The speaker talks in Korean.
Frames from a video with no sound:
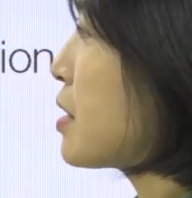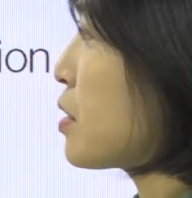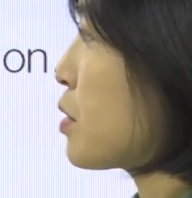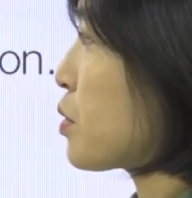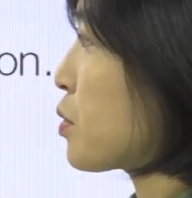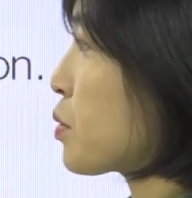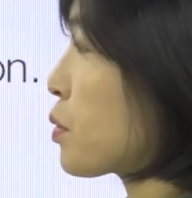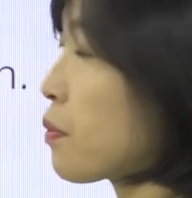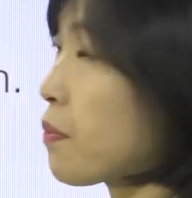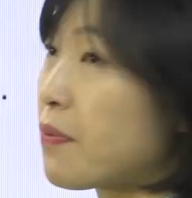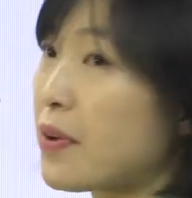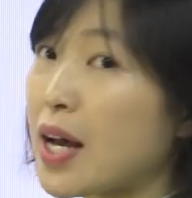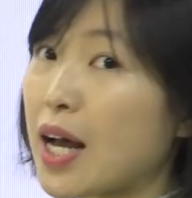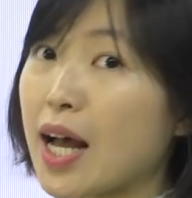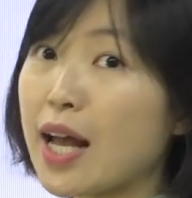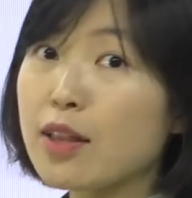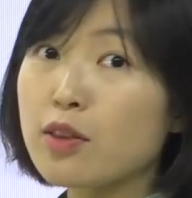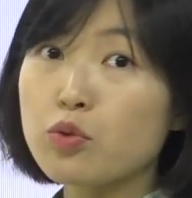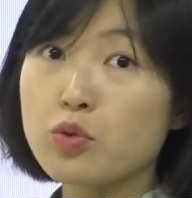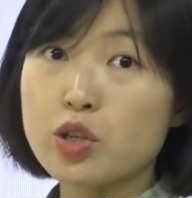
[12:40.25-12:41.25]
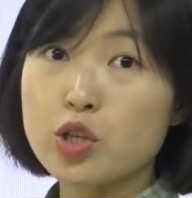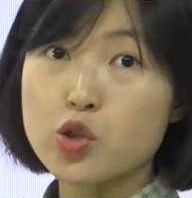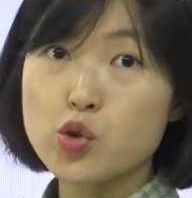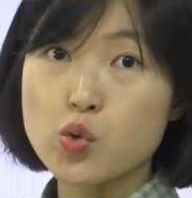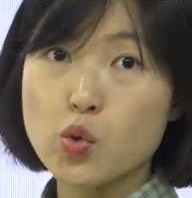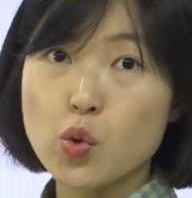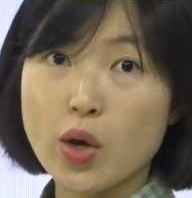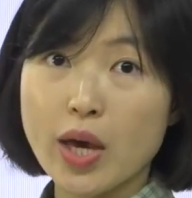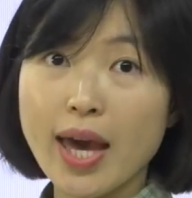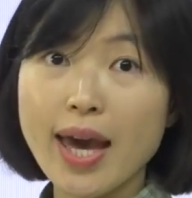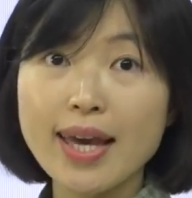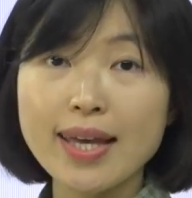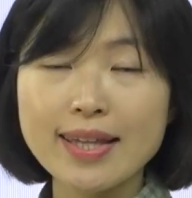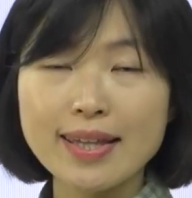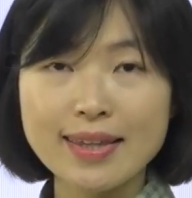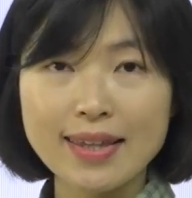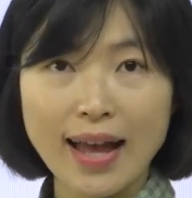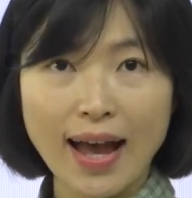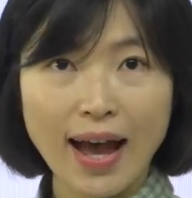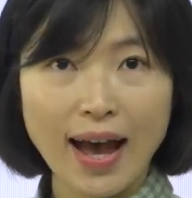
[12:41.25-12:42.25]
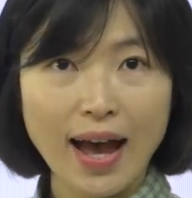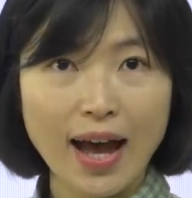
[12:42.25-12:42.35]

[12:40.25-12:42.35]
소파 뒤쪽에 있다.